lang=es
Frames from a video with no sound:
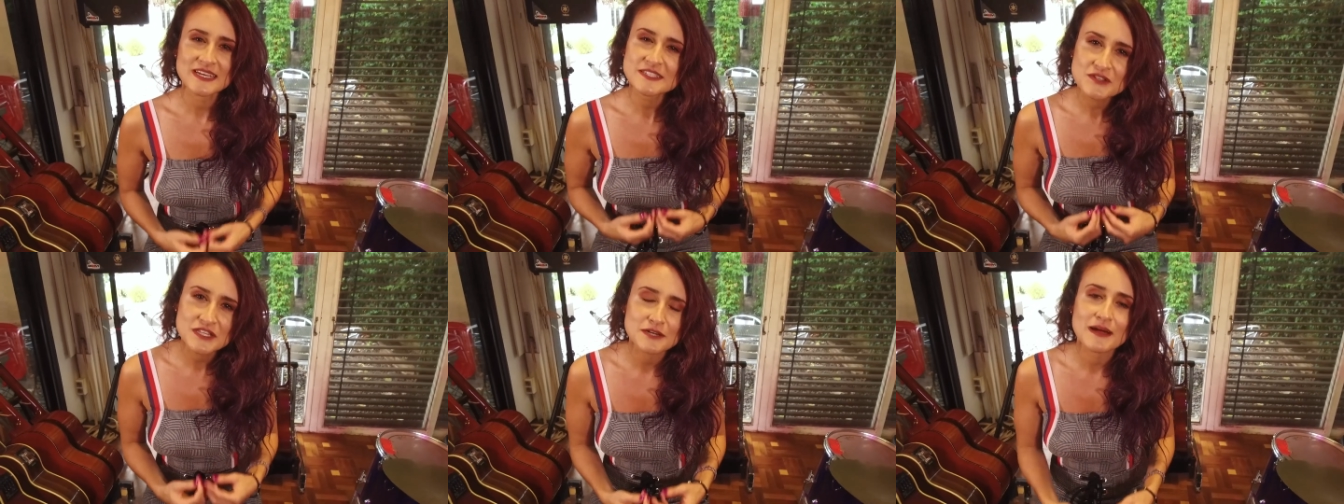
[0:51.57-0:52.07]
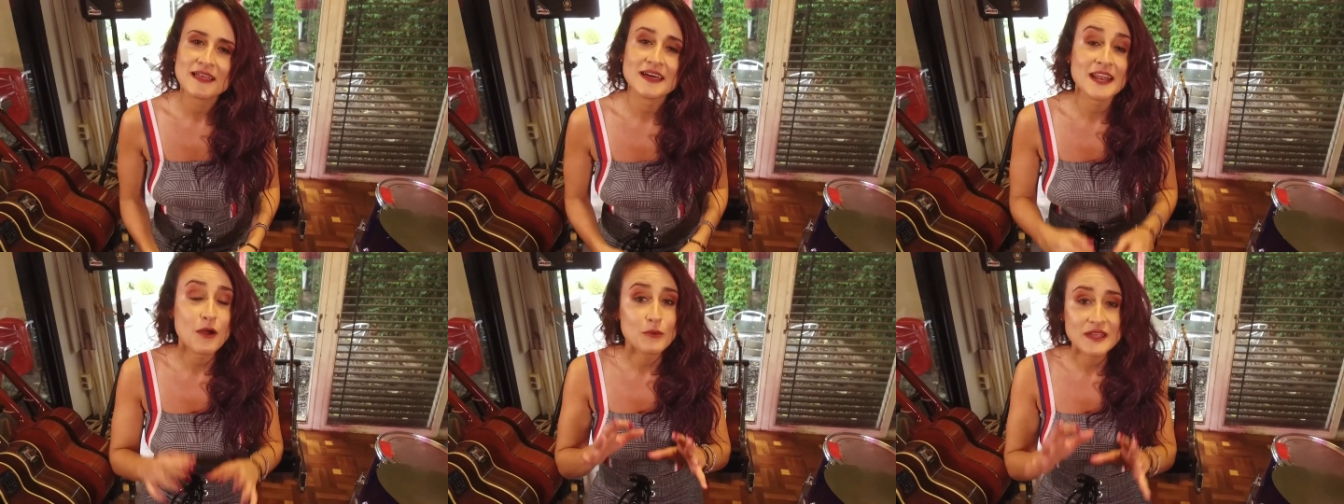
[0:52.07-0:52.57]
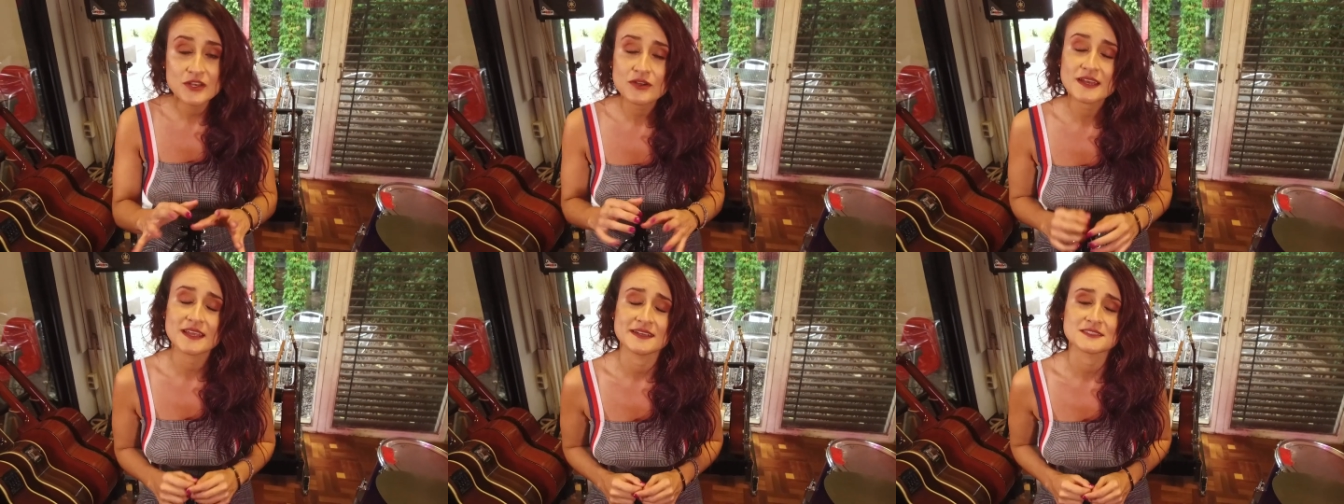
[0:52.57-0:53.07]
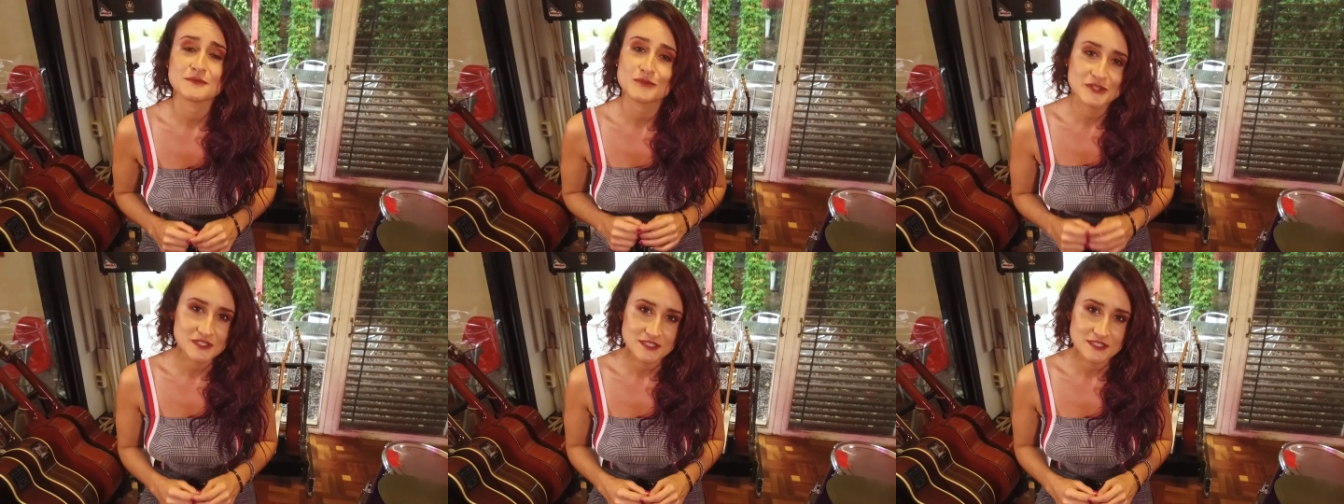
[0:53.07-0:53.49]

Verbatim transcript: Eso te va a dar, aunque no creas, mucha